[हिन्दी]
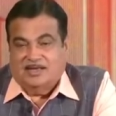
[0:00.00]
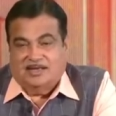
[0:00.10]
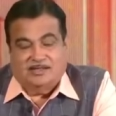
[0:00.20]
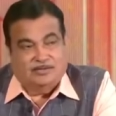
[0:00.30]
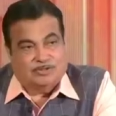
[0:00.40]

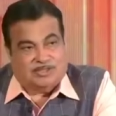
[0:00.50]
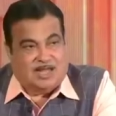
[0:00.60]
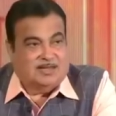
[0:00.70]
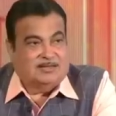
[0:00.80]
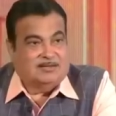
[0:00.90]

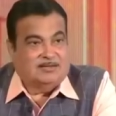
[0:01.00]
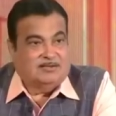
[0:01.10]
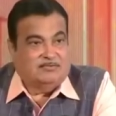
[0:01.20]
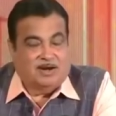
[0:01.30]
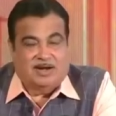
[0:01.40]
हिंदुस्तान
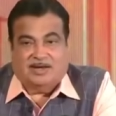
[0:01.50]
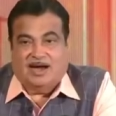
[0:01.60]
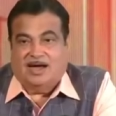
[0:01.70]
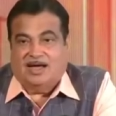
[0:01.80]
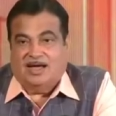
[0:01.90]
वर्ल्ड
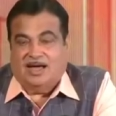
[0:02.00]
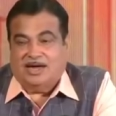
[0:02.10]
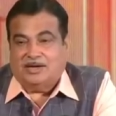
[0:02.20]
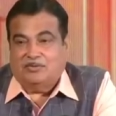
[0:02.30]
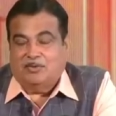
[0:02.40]
का
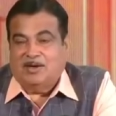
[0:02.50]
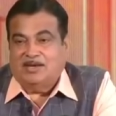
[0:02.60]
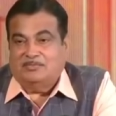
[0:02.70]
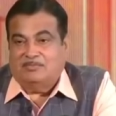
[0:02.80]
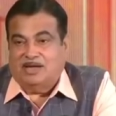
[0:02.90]

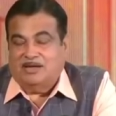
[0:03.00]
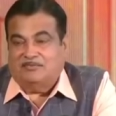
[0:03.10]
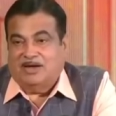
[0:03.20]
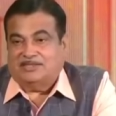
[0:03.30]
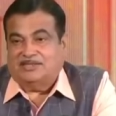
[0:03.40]
ऑटोमोबाइल
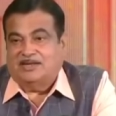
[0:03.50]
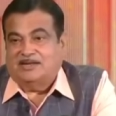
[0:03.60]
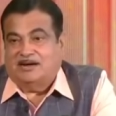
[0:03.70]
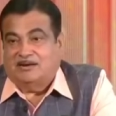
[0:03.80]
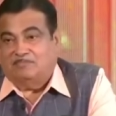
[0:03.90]

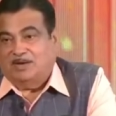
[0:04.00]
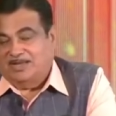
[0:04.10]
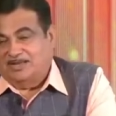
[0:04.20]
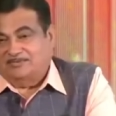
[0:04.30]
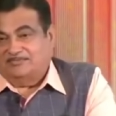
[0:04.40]
मैन्युफैक्चरिंग हब बने